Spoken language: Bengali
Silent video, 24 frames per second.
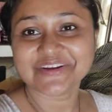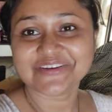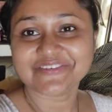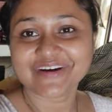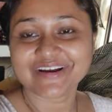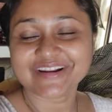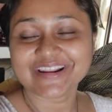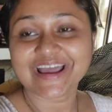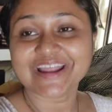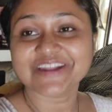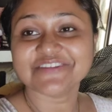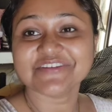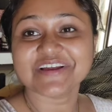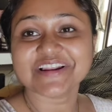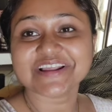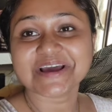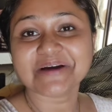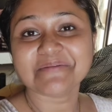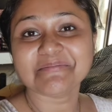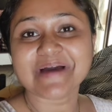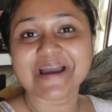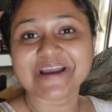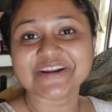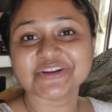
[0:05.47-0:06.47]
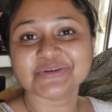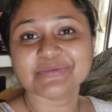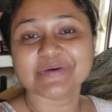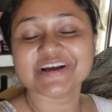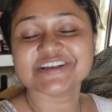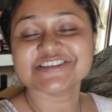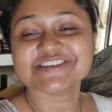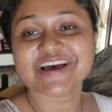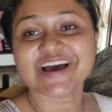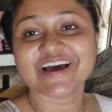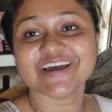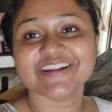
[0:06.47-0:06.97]
এভরিওয়ান এন্ড ওয়েলকাম ব্যাক টু
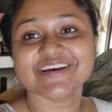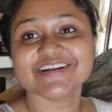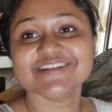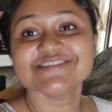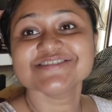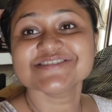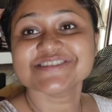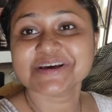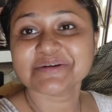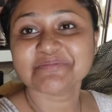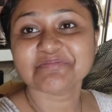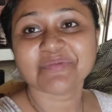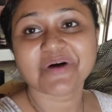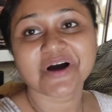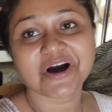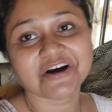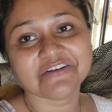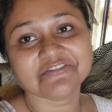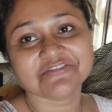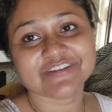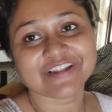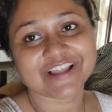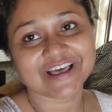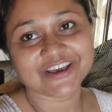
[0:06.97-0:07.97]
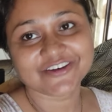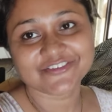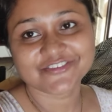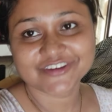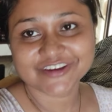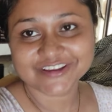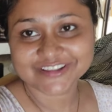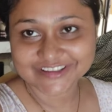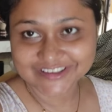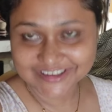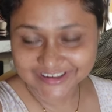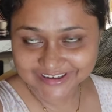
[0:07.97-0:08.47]
মাই চ্যানেল সিপ অফ লাইফ
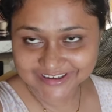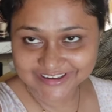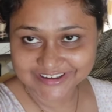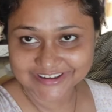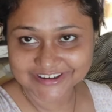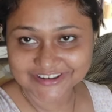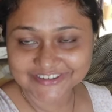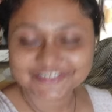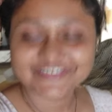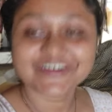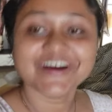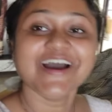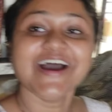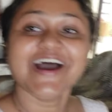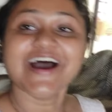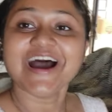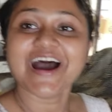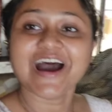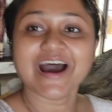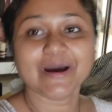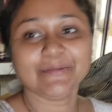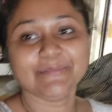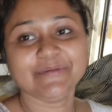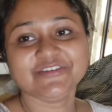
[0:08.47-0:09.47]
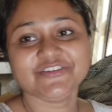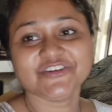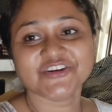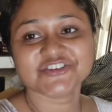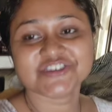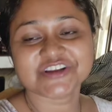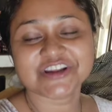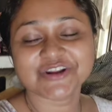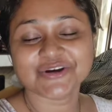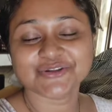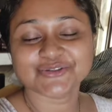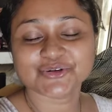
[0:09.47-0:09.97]
উইথ কাইরভ আমি
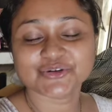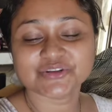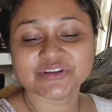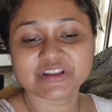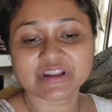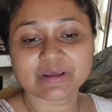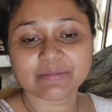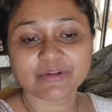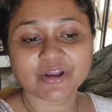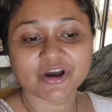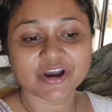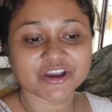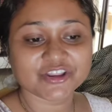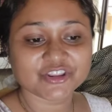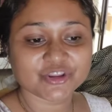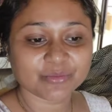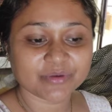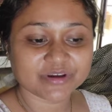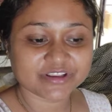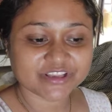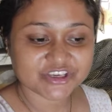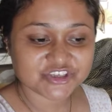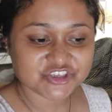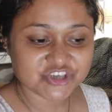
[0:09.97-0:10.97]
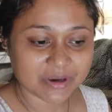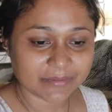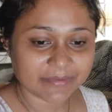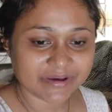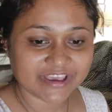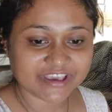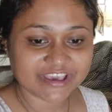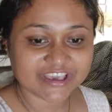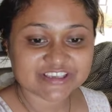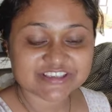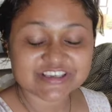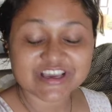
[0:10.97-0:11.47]
টুইশন নতুন দিনে ব্লগে তোমাদের
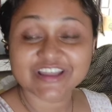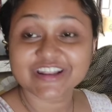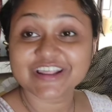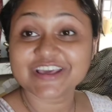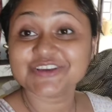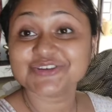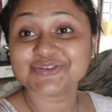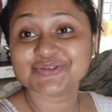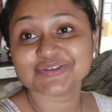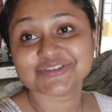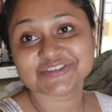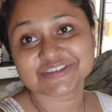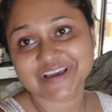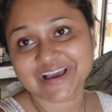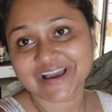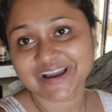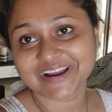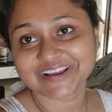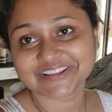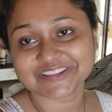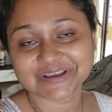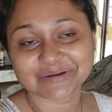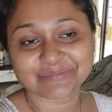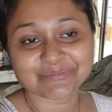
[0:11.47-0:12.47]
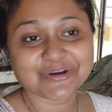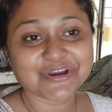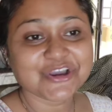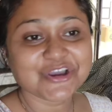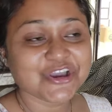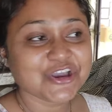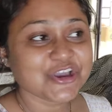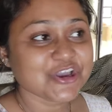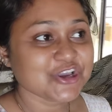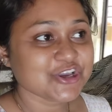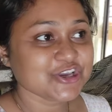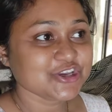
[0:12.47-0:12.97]
সবাইকে জানাই সুস্বাগতম
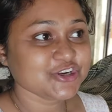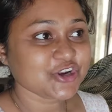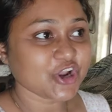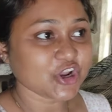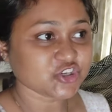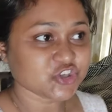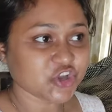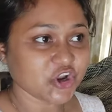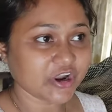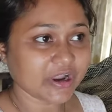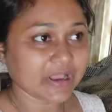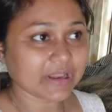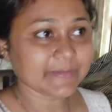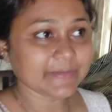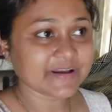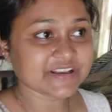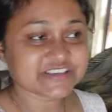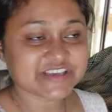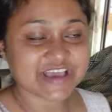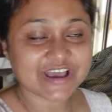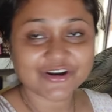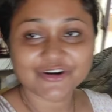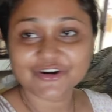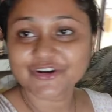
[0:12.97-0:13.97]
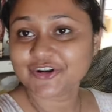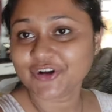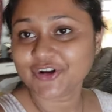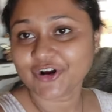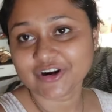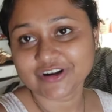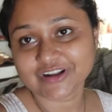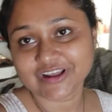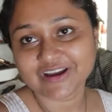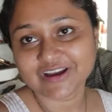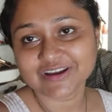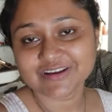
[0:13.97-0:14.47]
সকাল বাজে এখন
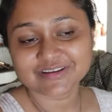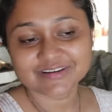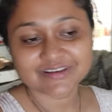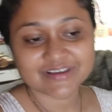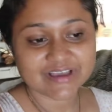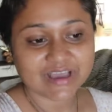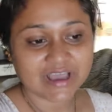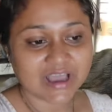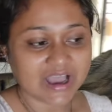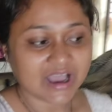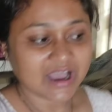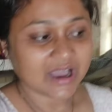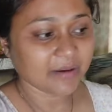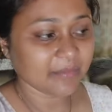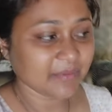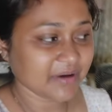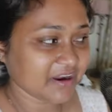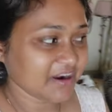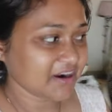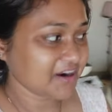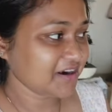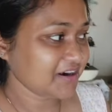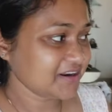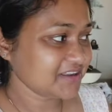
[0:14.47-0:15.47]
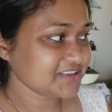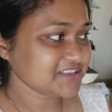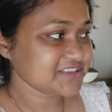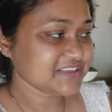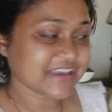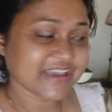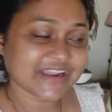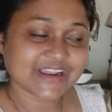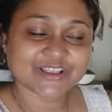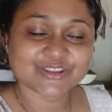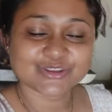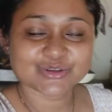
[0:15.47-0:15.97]
নটা আমার
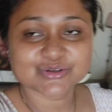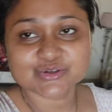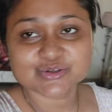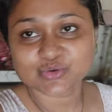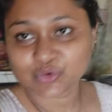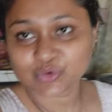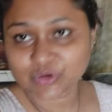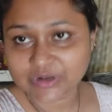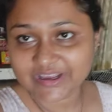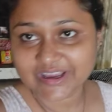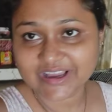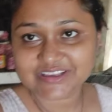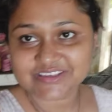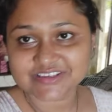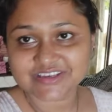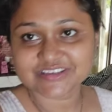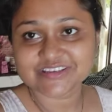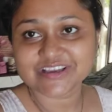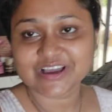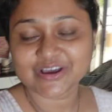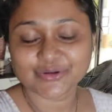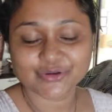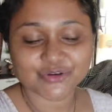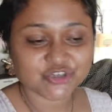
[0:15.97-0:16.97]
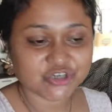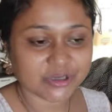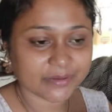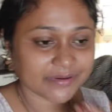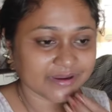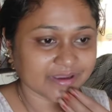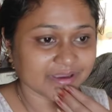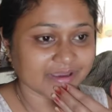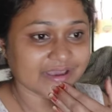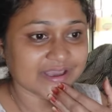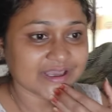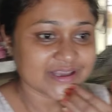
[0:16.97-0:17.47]
ছেলে তো স্কুল গেছে জানোই
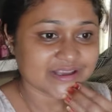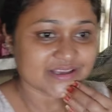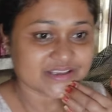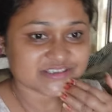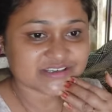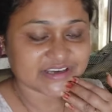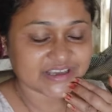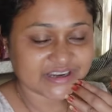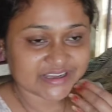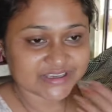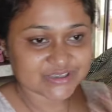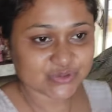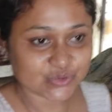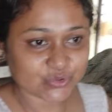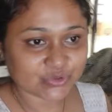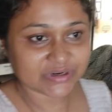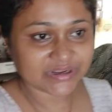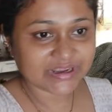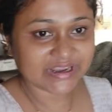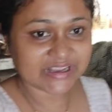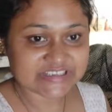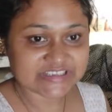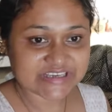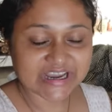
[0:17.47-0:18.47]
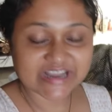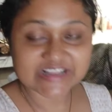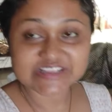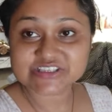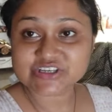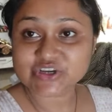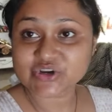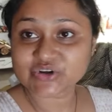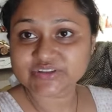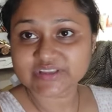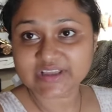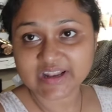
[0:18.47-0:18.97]
সবাই ছেলে স্কুল গেছে
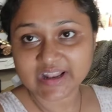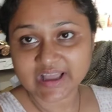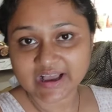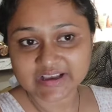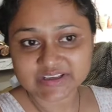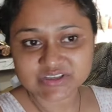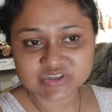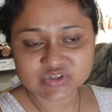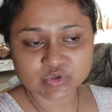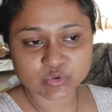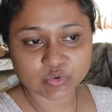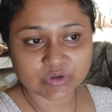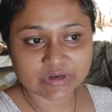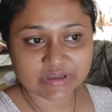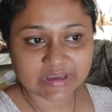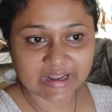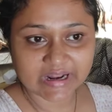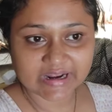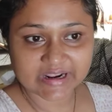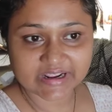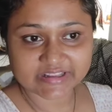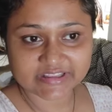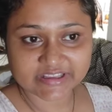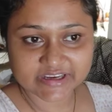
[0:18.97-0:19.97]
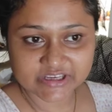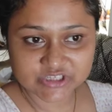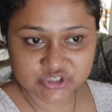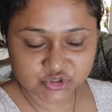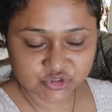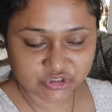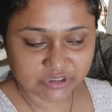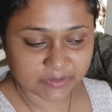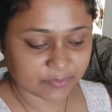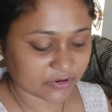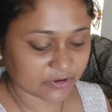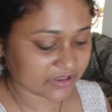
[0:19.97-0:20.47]
আজকে ওদের লাস্ট স্কুল কালকে থেকে
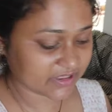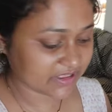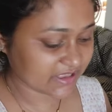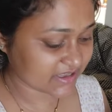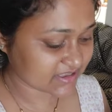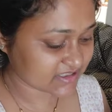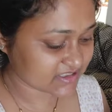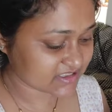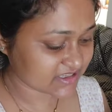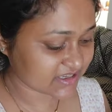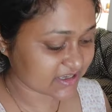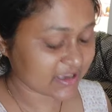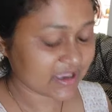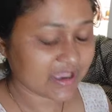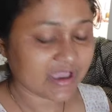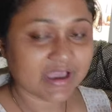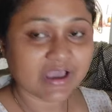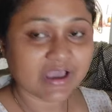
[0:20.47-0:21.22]
ছুটি পড়ে যাচ্ছে